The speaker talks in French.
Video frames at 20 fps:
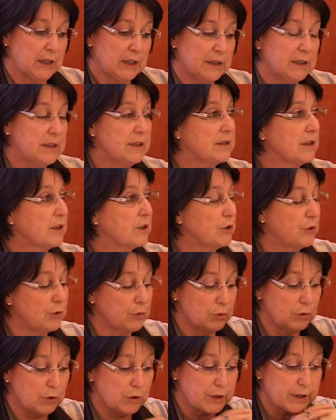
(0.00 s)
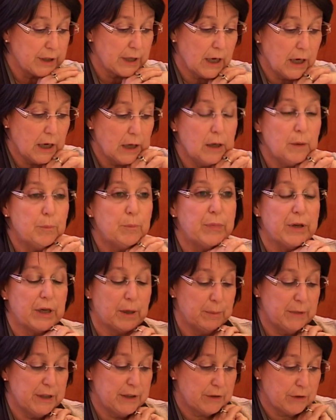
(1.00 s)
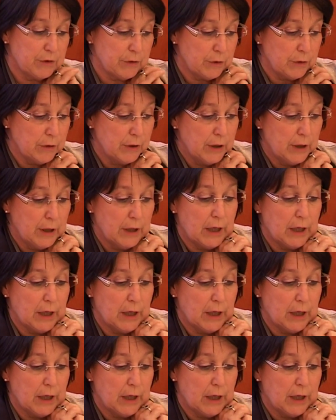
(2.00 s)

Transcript: des actions locales permettant